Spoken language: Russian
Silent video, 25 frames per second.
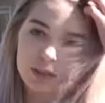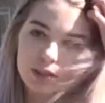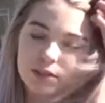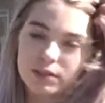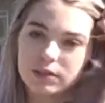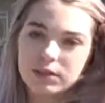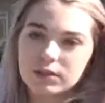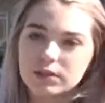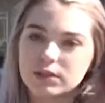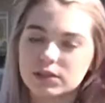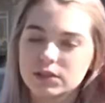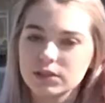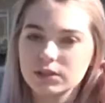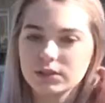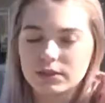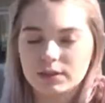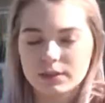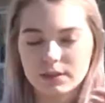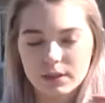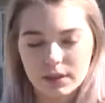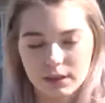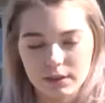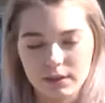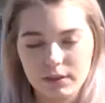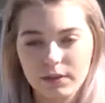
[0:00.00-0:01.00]
жизни
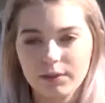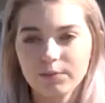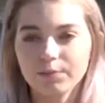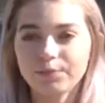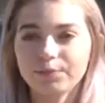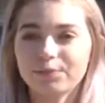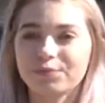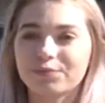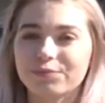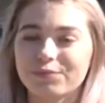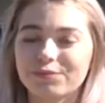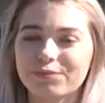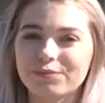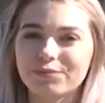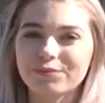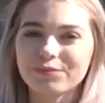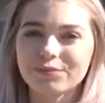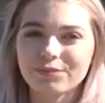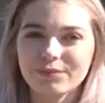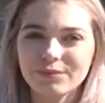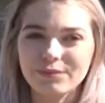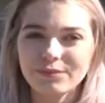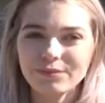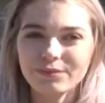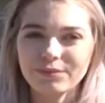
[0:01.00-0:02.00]
страны
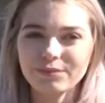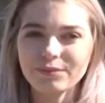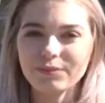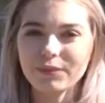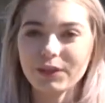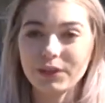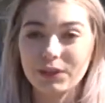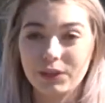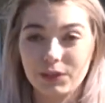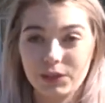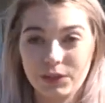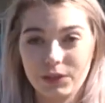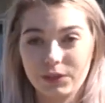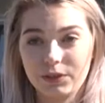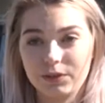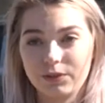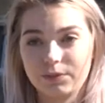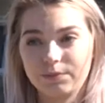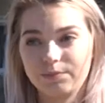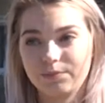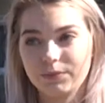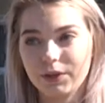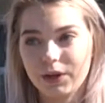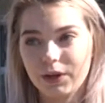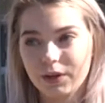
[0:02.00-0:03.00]
и
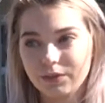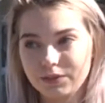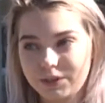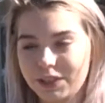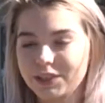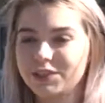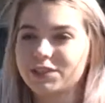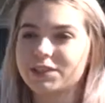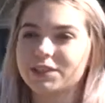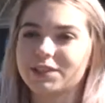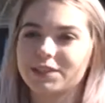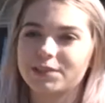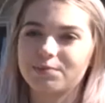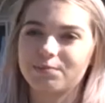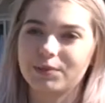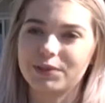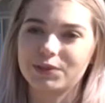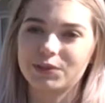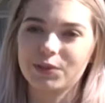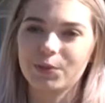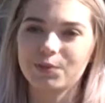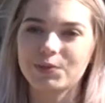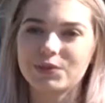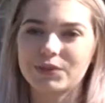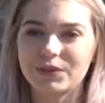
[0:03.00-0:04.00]
всячески
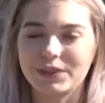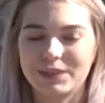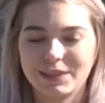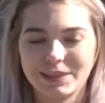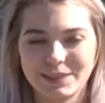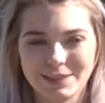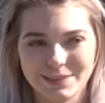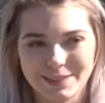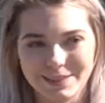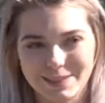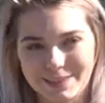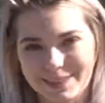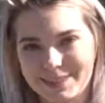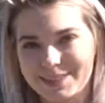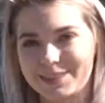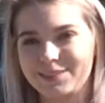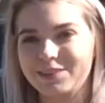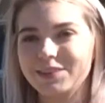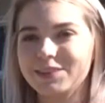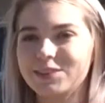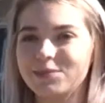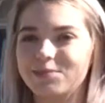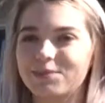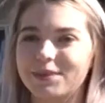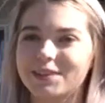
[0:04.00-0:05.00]
способствовать
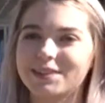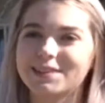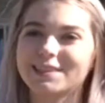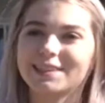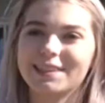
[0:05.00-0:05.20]
развитию и